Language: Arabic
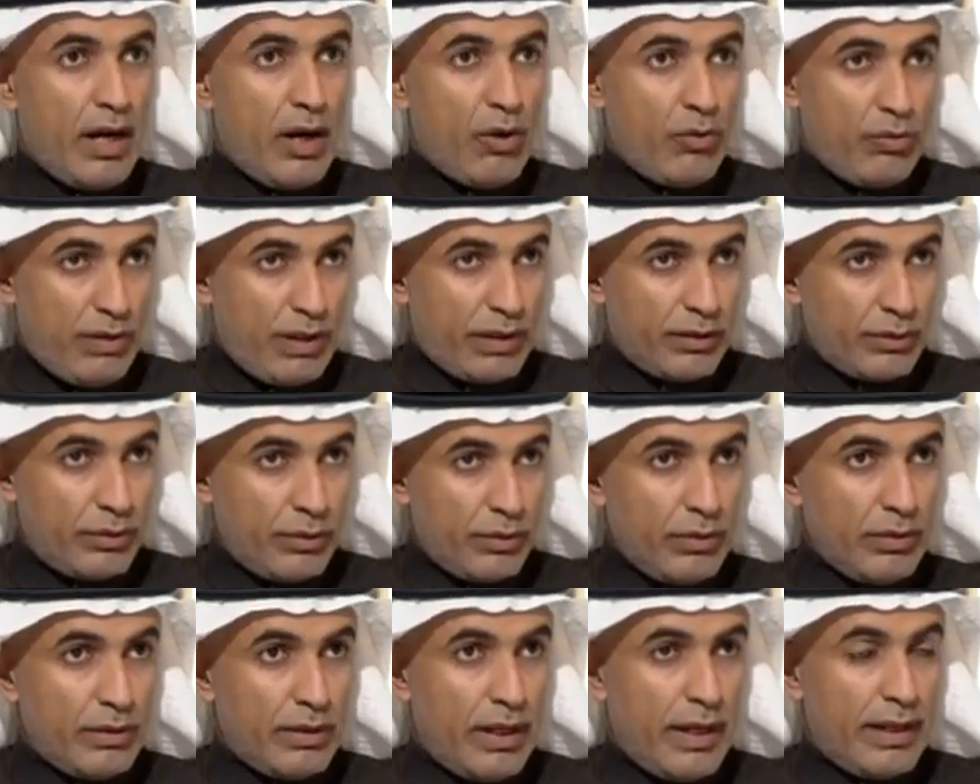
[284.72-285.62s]
او فقده
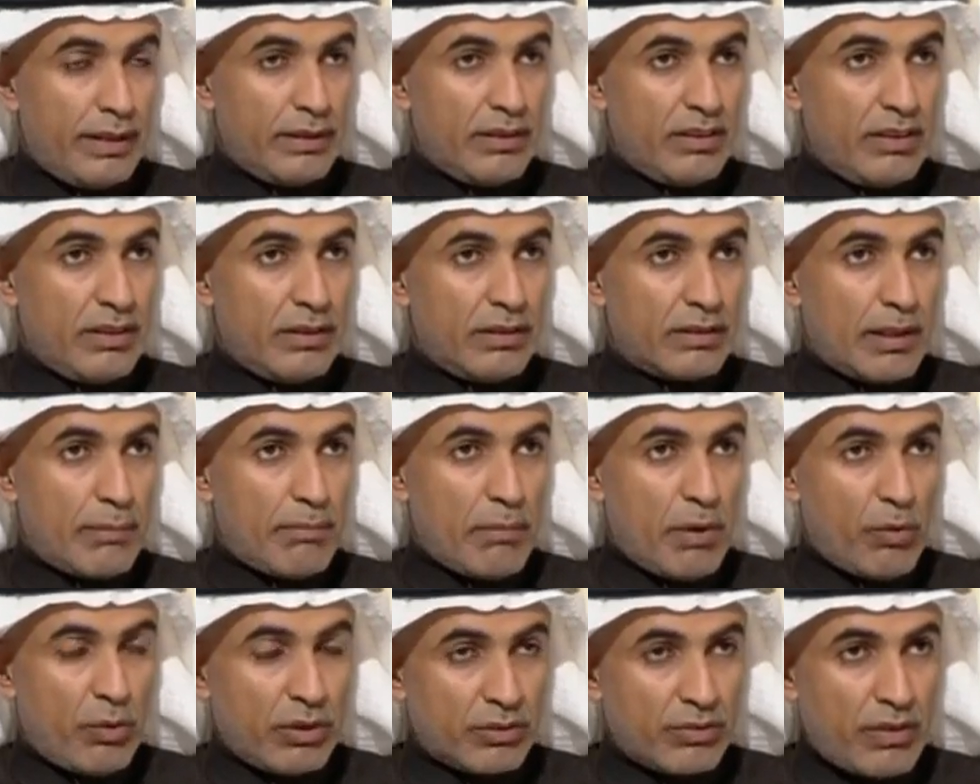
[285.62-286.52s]
يعني تم
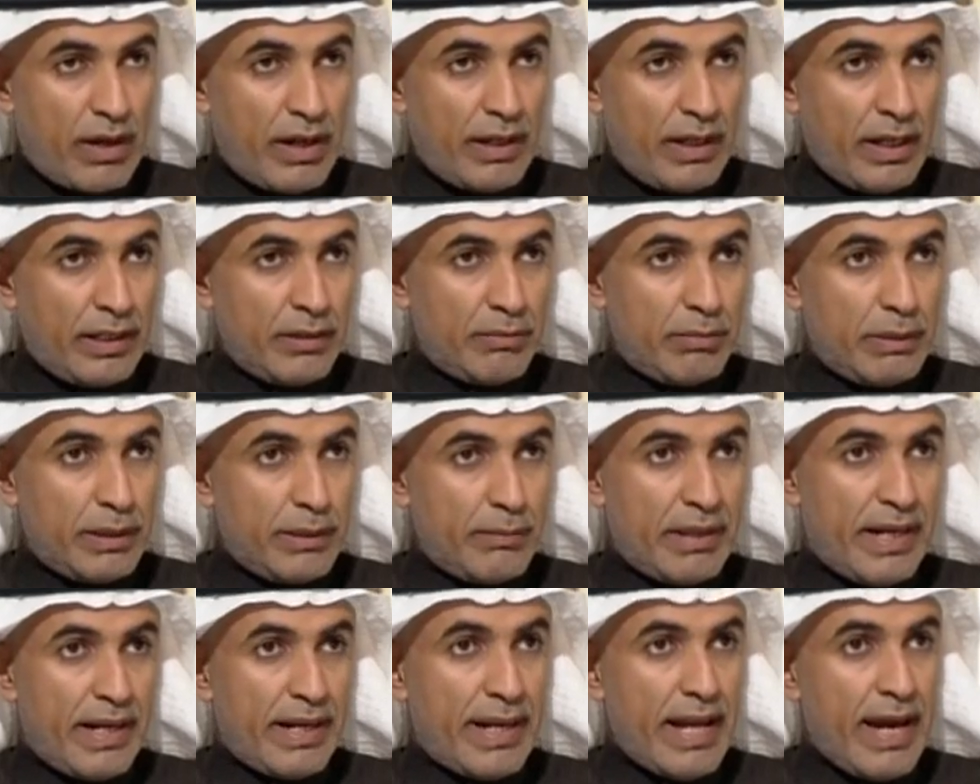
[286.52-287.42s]
وصفها يعني
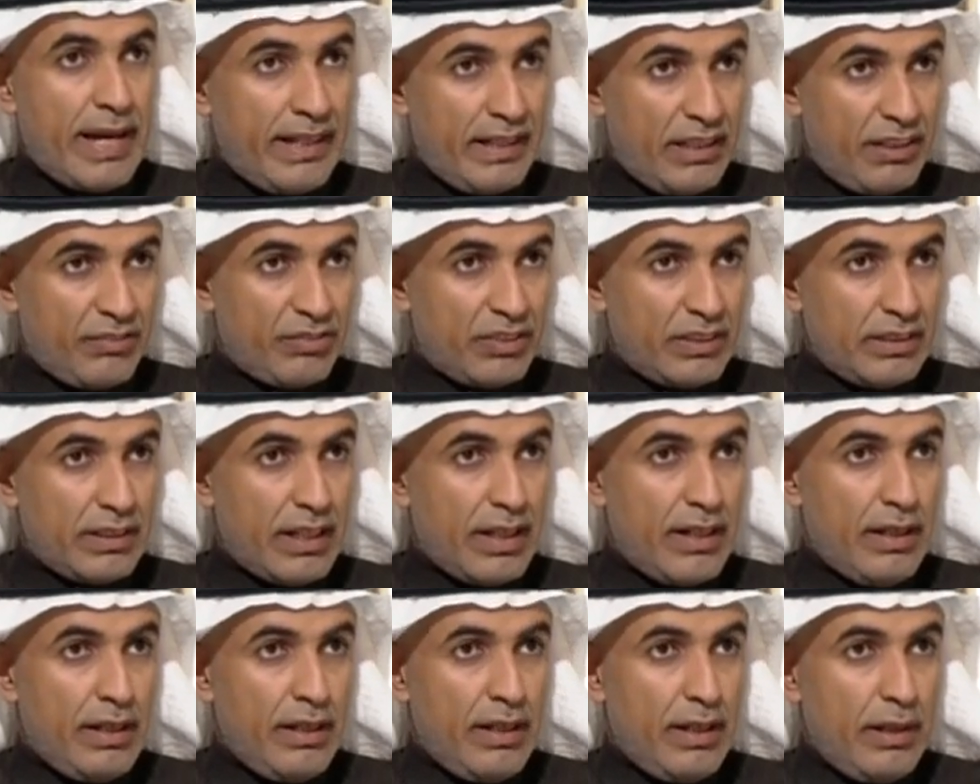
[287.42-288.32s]
من الناحيه
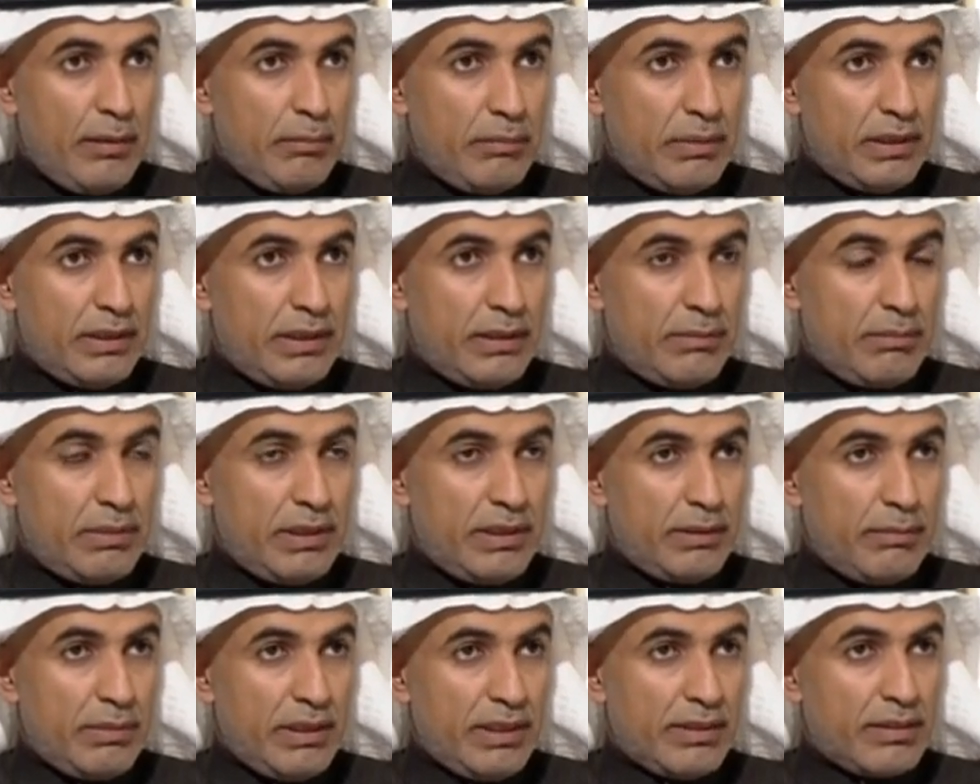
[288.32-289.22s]
النفسيه
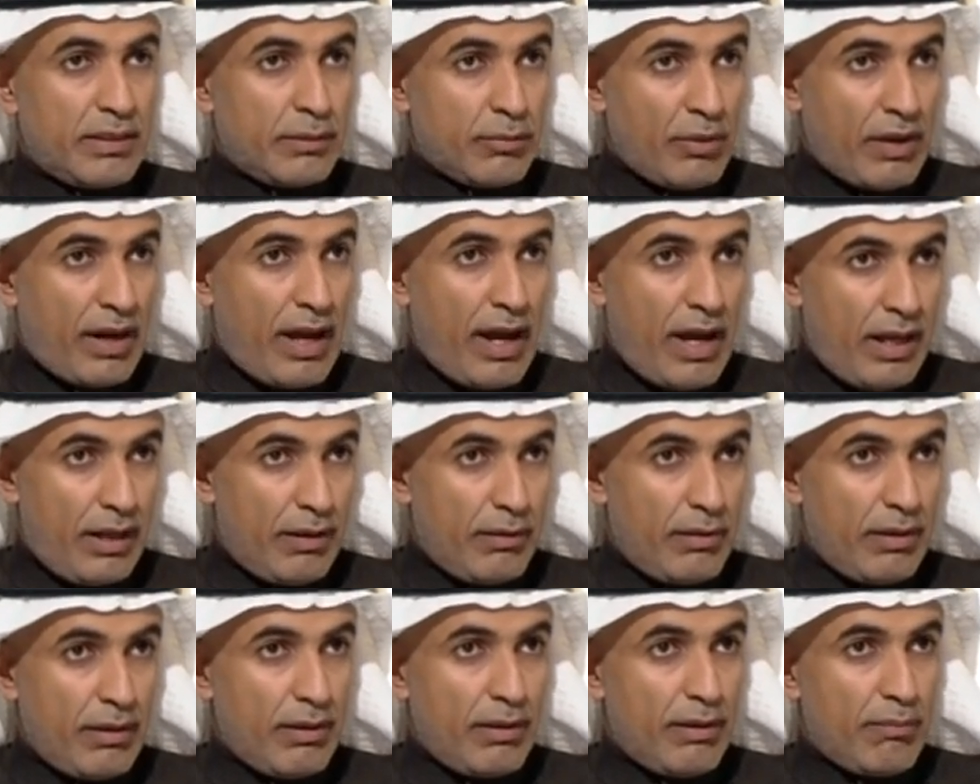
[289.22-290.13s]
بعده
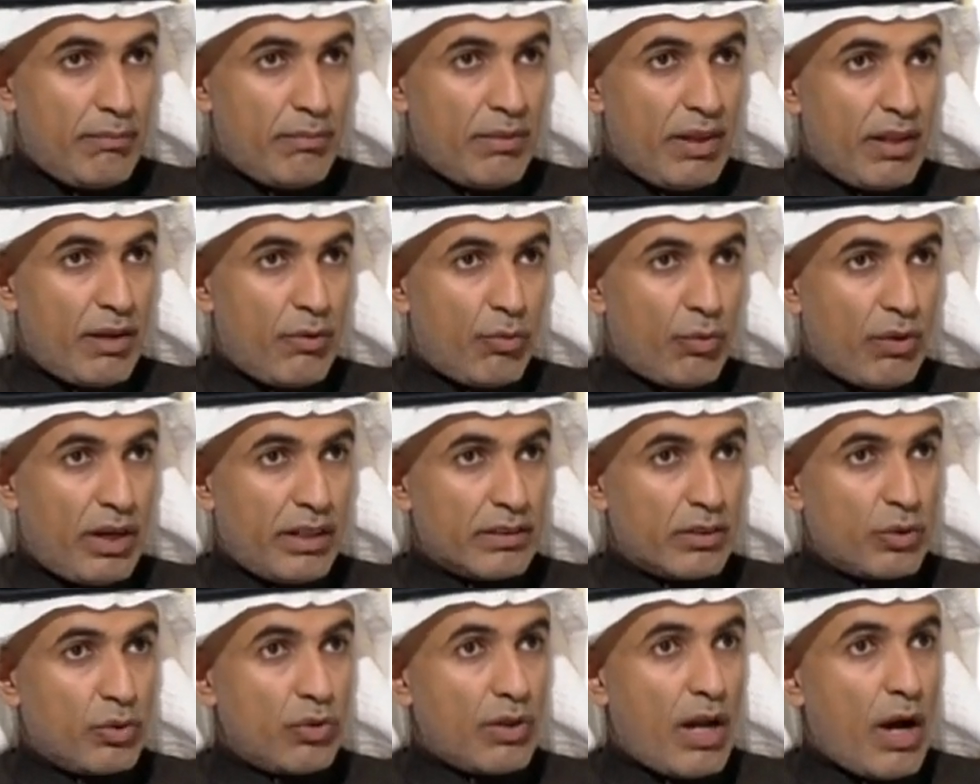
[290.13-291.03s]
مراحل قد
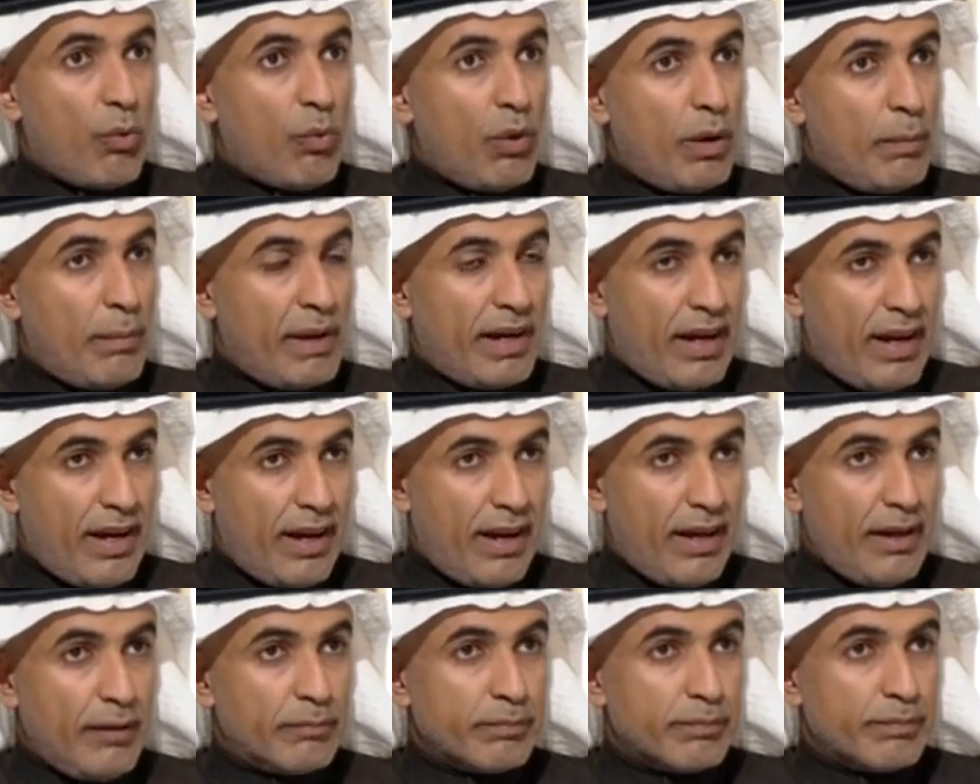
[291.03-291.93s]
تكون اول
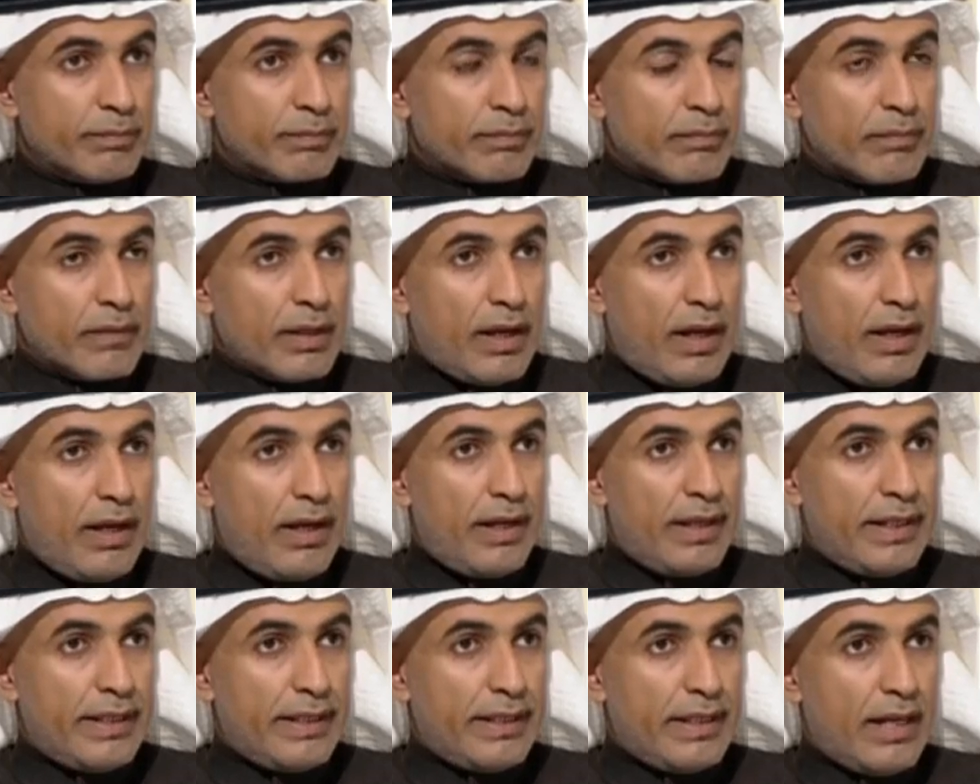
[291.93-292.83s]
مرحله
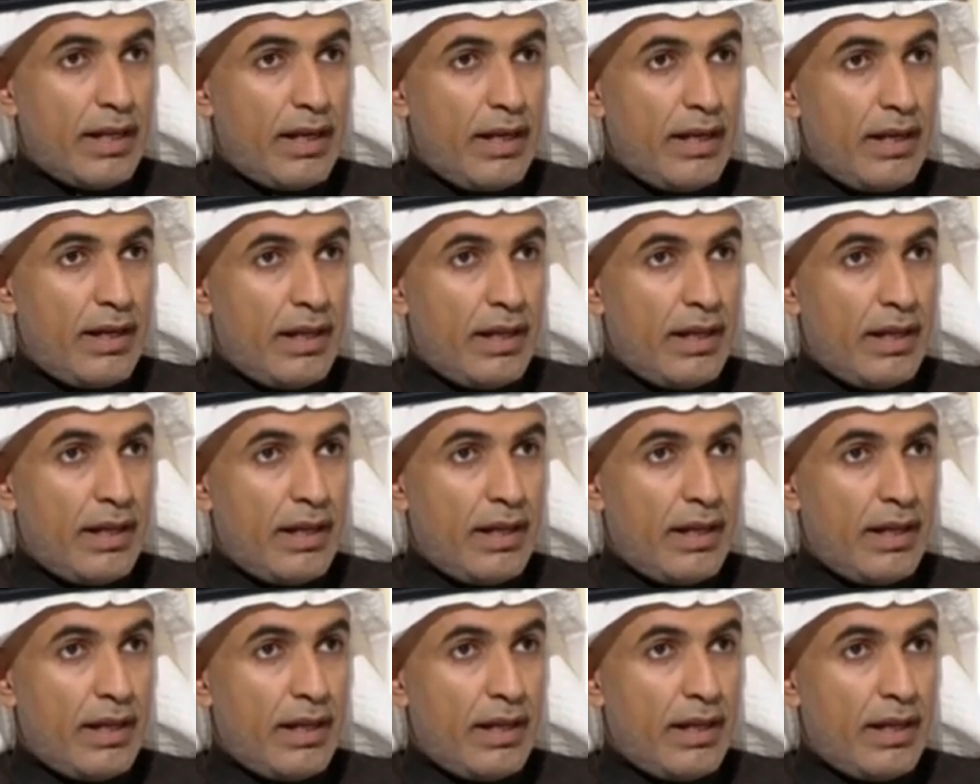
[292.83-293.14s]
اللي هي